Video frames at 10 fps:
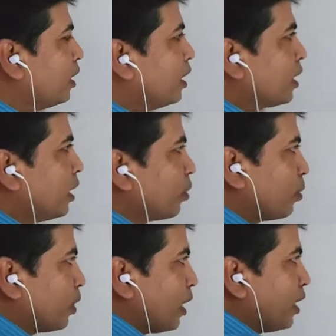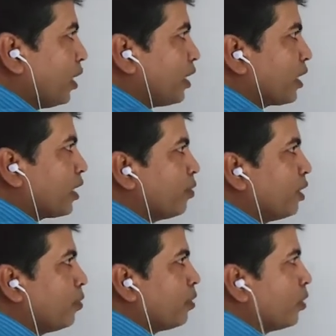তাহলে ক্লোরাইড আয়নটা
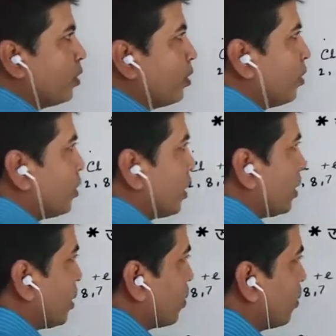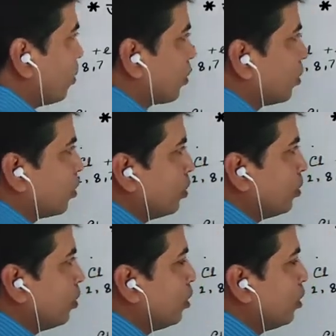কিভাবে তৈরি হলো সেটা একটু লক্ষ্য করো